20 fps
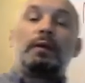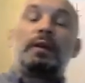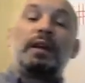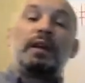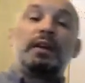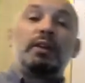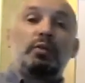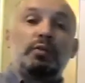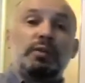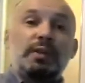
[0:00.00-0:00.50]

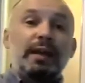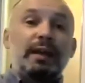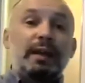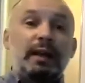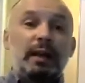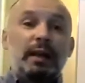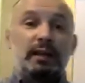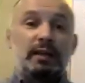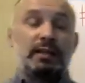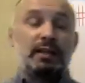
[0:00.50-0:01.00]
Дорогие друзья и
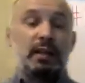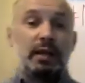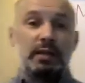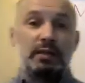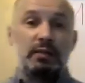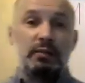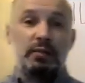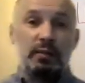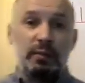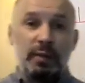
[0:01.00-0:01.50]
коллеги,
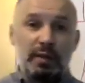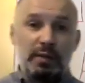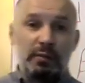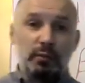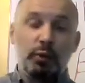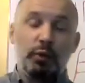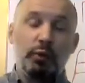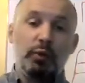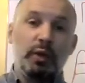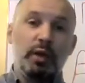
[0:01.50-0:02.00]
здравствуйте. Меня
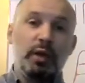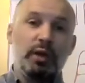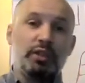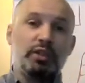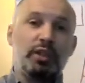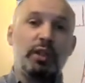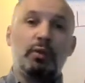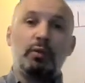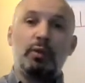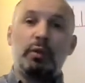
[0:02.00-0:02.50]
зовут Юрий
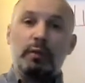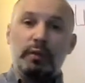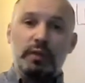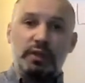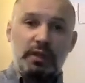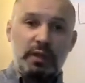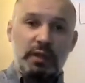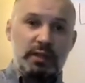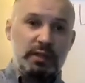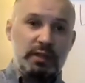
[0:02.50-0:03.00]
Ганшай,
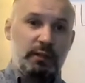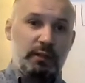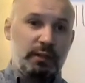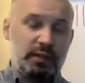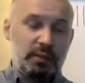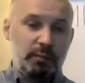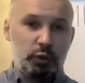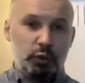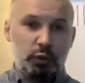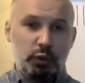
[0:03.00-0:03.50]
руководитель и
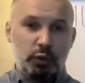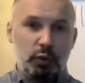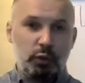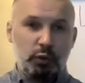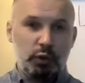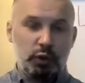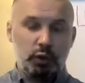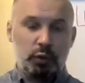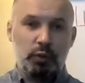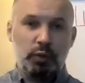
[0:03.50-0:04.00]
основатель
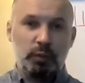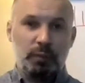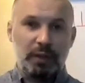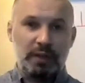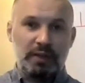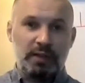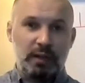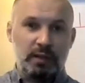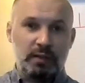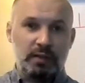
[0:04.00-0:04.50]
Международной школы
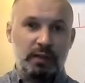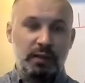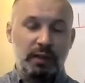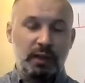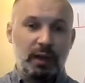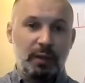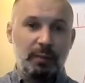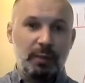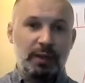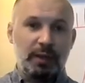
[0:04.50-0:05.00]
пространства
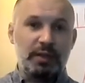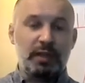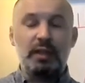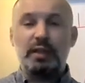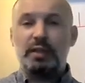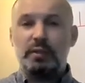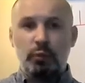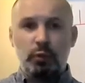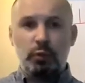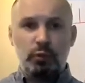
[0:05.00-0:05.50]
хиромантия.
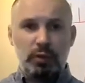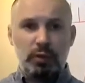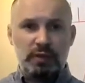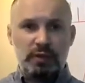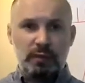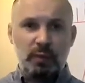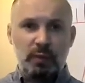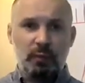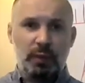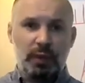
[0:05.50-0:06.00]
И сегодня у нас
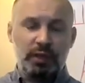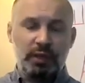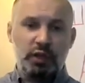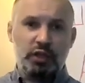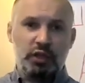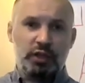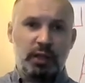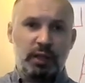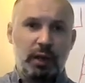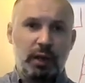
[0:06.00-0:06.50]
с вами
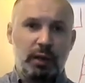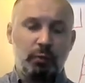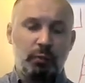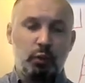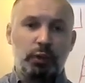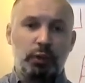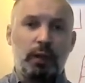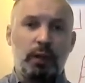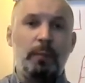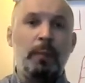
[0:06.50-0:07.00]
практическая
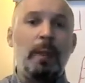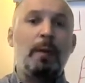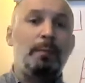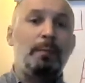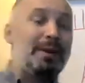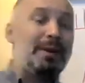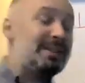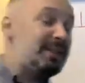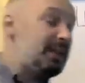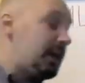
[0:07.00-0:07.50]
работа.
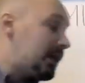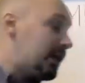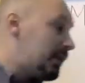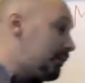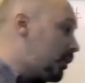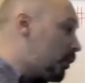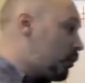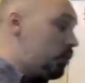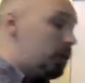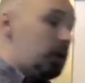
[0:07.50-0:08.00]
Под
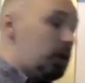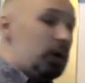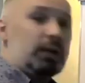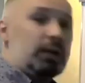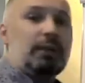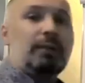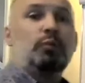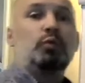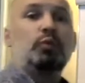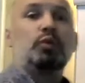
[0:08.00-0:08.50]
знаком на руках
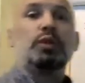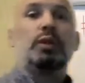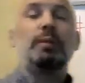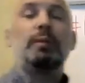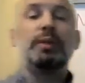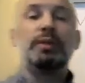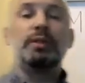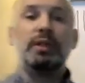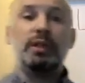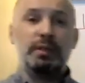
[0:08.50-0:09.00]
нам нужно
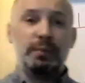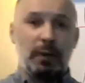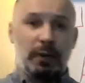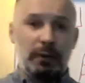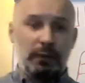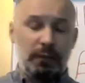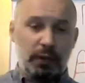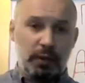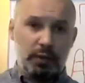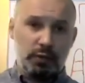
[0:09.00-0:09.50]
определить
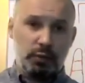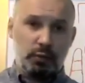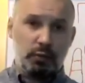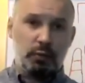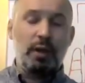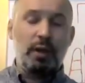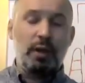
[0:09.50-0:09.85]
профессию.